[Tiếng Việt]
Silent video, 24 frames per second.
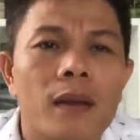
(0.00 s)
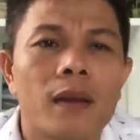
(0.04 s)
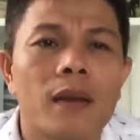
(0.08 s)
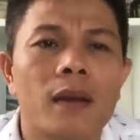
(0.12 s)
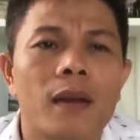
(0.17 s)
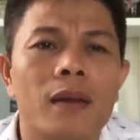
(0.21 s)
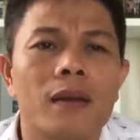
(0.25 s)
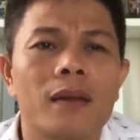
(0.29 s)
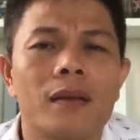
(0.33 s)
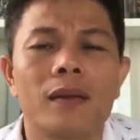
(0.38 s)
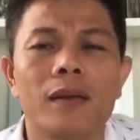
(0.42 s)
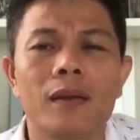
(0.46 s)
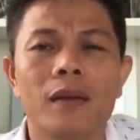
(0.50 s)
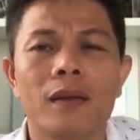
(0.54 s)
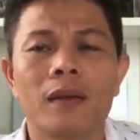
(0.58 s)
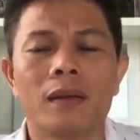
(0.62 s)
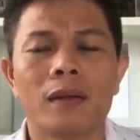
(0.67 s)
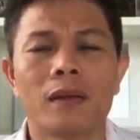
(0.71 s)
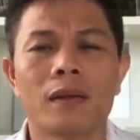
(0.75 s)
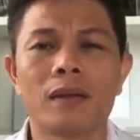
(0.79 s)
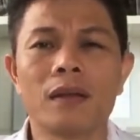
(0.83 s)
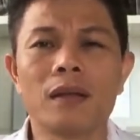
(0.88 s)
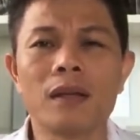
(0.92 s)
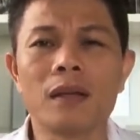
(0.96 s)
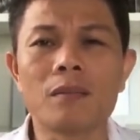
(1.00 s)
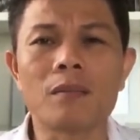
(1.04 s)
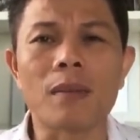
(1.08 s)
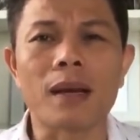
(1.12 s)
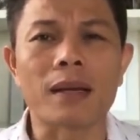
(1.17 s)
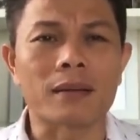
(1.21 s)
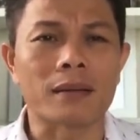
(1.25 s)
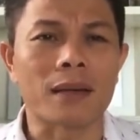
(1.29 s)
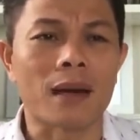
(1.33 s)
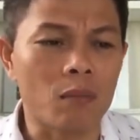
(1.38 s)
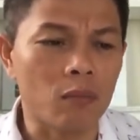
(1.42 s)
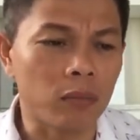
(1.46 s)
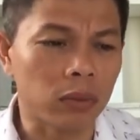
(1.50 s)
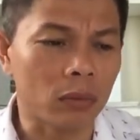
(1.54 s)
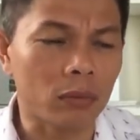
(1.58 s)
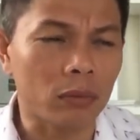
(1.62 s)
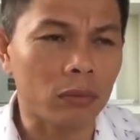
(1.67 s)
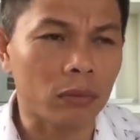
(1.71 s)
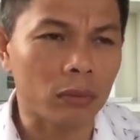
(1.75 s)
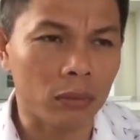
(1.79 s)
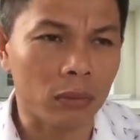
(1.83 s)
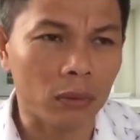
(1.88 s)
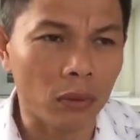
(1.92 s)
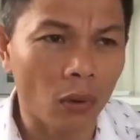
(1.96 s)
à, nhưng mà
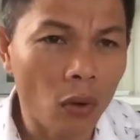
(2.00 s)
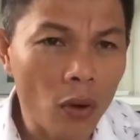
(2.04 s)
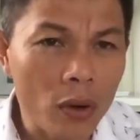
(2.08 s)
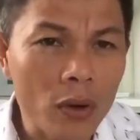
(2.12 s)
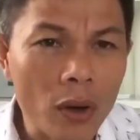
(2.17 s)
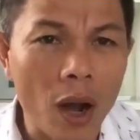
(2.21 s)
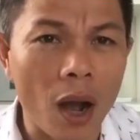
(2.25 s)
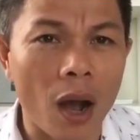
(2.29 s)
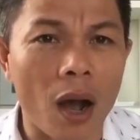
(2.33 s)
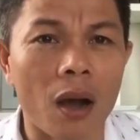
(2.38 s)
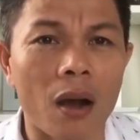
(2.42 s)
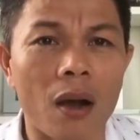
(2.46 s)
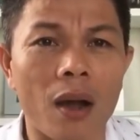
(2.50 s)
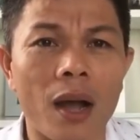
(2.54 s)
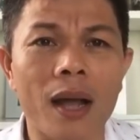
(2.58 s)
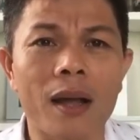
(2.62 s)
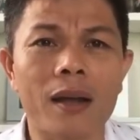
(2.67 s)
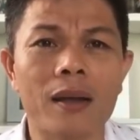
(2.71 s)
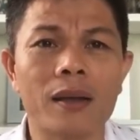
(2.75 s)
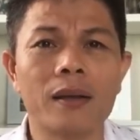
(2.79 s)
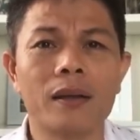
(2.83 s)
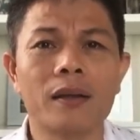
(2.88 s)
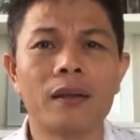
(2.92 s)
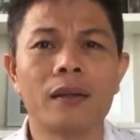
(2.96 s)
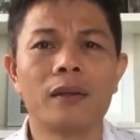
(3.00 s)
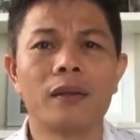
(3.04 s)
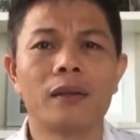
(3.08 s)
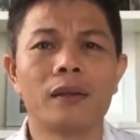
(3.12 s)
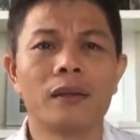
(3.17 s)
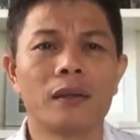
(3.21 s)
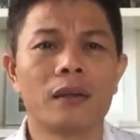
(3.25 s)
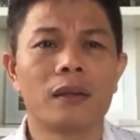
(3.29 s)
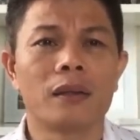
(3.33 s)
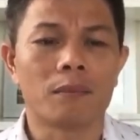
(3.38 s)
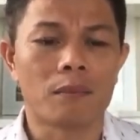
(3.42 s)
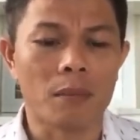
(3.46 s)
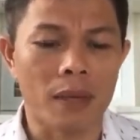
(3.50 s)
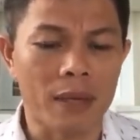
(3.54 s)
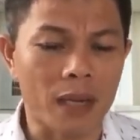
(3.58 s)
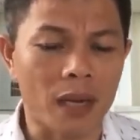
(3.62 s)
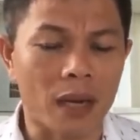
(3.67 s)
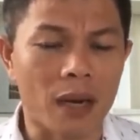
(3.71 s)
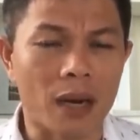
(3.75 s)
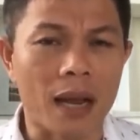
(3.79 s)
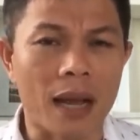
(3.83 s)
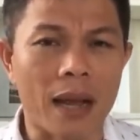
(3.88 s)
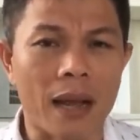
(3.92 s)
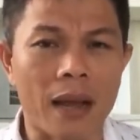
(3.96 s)
trong túi của họ bây
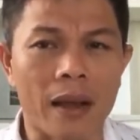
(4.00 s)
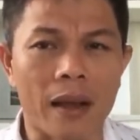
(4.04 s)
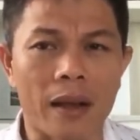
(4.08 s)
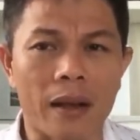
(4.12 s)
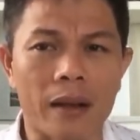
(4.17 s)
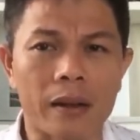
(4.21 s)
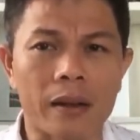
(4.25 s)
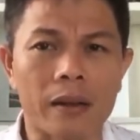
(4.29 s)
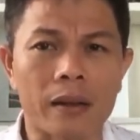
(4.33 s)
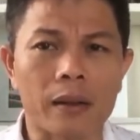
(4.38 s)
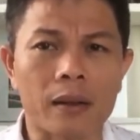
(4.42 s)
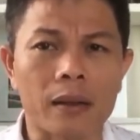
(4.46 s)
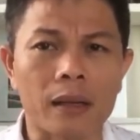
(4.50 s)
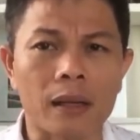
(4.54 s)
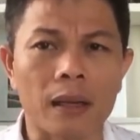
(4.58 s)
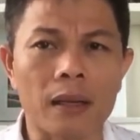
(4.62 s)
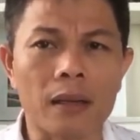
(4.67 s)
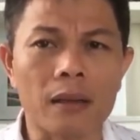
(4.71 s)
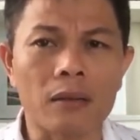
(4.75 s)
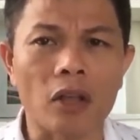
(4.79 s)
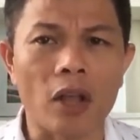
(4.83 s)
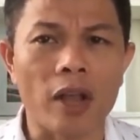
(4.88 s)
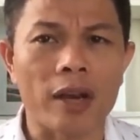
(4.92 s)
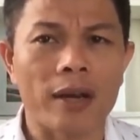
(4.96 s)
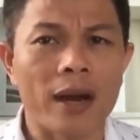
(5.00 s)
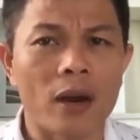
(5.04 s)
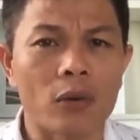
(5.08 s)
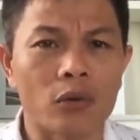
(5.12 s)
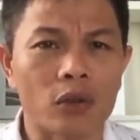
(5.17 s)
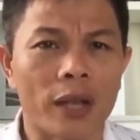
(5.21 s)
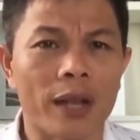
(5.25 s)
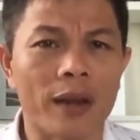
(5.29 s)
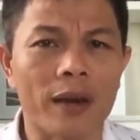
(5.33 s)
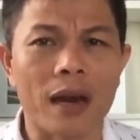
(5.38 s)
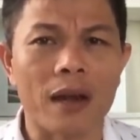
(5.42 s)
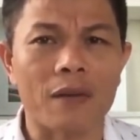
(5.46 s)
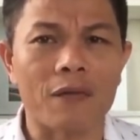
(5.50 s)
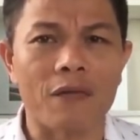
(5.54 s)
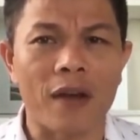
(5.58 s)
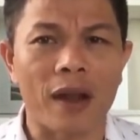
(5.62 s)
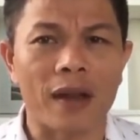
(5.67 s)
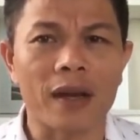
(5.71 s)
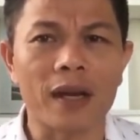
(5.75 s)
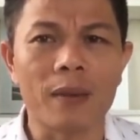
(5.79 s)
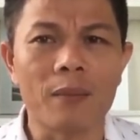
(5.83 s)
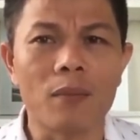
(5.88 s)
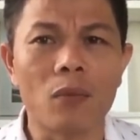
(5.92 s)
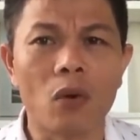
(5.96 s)
giờ là cái tiền đầu tiên là
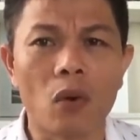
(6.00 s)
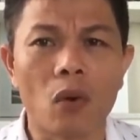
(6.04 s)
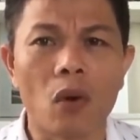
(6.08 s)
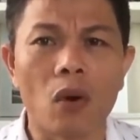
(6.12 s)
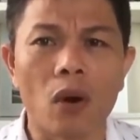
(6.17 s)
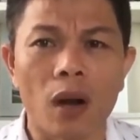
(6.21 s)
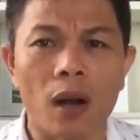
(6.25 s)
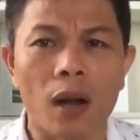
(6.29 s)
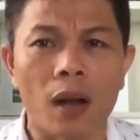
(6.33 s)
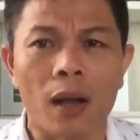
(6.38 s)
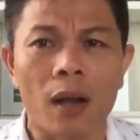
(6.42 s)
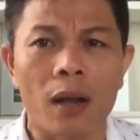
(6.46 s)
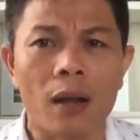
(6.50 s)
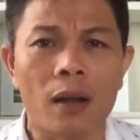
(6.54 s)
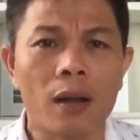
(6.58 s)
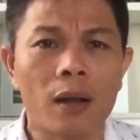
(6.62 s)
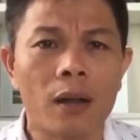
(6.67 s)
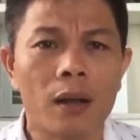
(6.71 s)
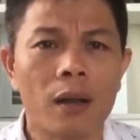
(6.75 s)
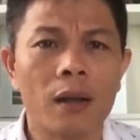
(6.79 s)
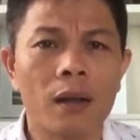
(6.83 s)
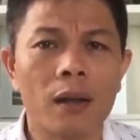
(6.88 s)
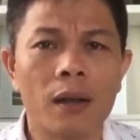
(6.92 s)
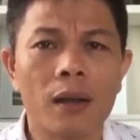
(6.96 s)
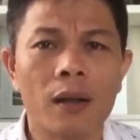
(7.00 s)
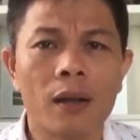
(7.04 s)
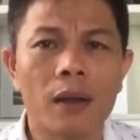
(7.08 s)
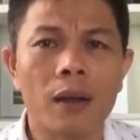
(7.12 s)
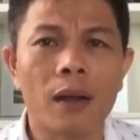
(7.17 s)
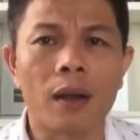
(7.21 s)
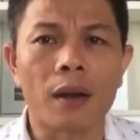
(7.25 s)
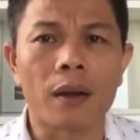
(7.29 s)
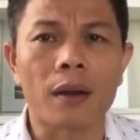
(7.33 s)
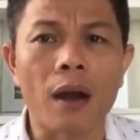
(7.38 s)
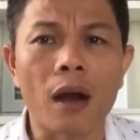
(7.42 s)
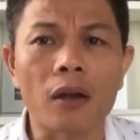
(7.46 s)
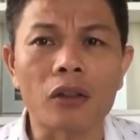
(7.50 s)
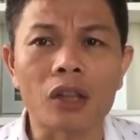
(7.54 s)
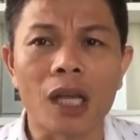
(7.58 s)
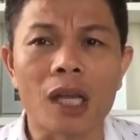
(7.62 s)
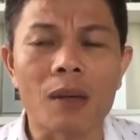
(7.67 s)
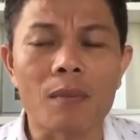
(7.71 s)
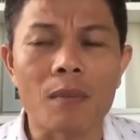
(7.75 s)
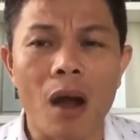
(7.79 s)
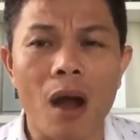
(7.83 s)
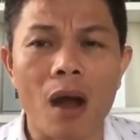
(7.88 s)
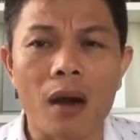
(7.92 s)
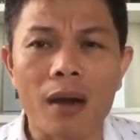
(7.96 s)
phải đi mua à, có
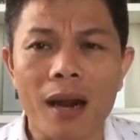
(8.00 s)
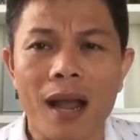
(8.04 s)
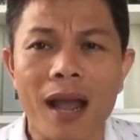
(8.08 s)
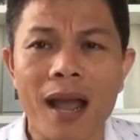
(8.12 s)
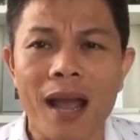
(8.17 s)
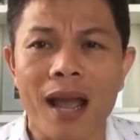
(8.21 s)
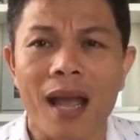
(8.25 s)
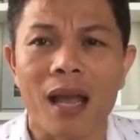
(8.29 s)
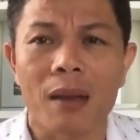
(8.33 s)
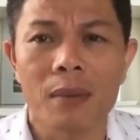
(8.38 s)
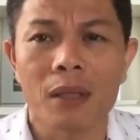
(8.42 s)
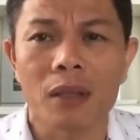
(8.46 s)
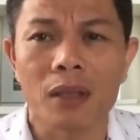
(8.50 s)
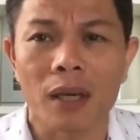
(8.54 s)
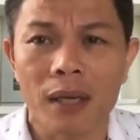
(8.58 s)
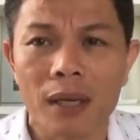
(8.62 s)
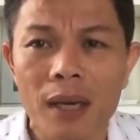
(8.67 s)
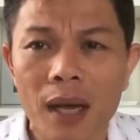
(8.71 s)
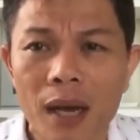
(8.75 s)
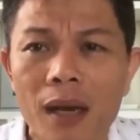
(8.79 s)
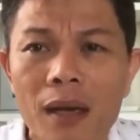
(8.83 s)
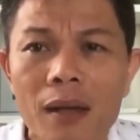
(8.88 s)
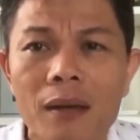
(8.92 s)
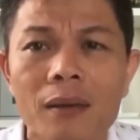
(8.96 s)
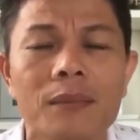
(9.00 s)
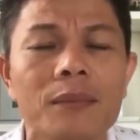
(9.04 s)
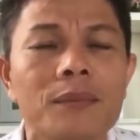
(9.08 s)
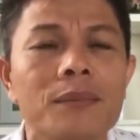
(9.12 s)
tiền bỏ ra 20 tỷ đó